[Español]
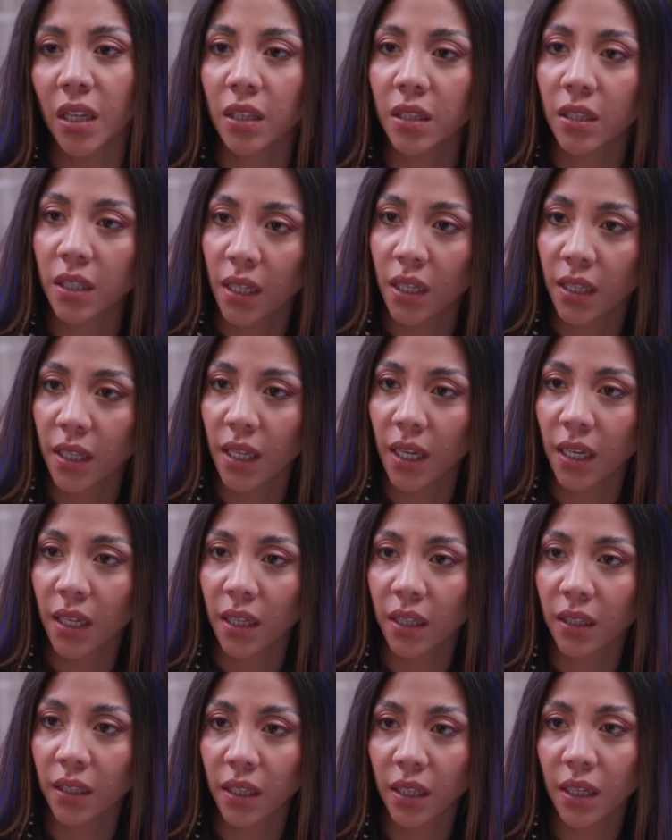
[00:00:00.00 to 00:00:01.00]
Chente
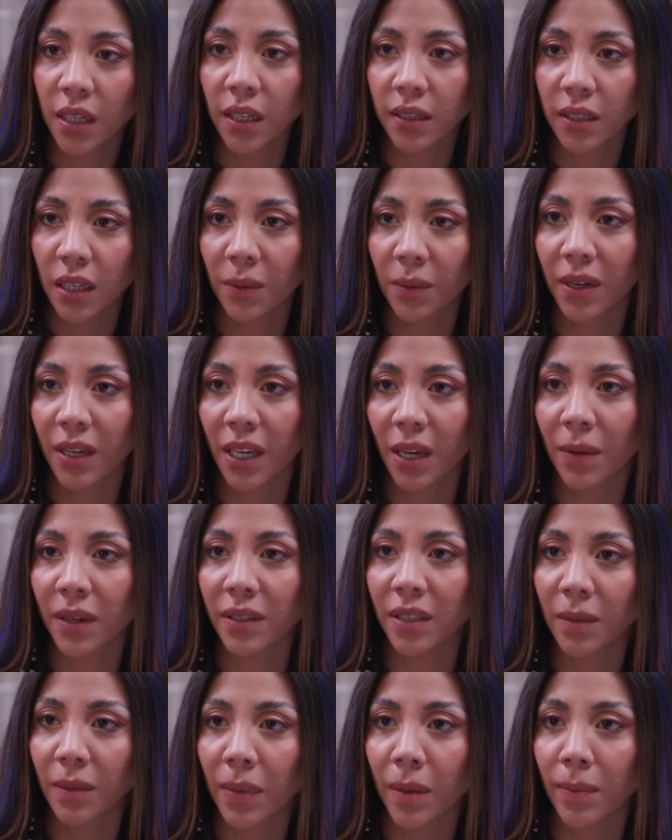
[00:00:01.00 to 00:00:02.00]
tiene que saber que va a
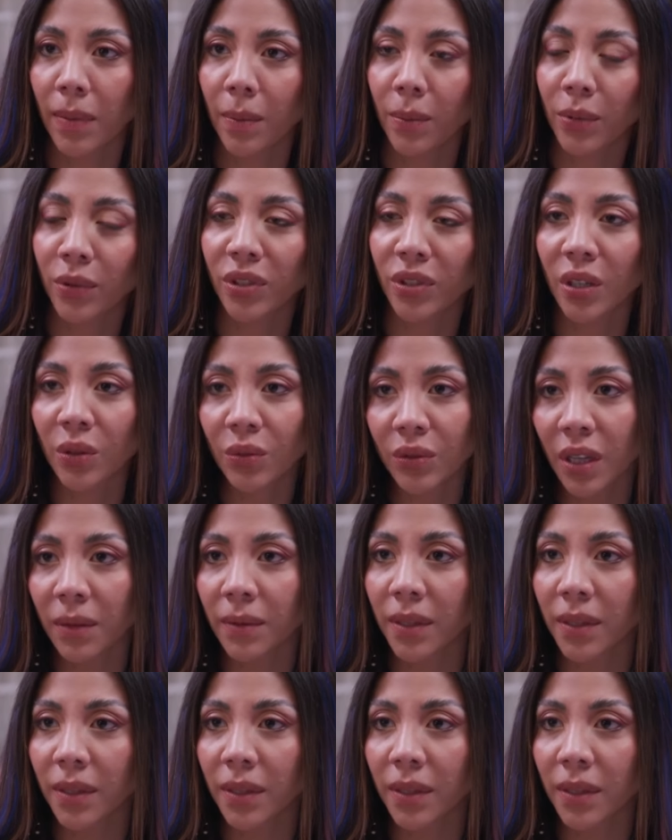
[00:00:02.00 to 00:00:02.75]
ser papá por segunda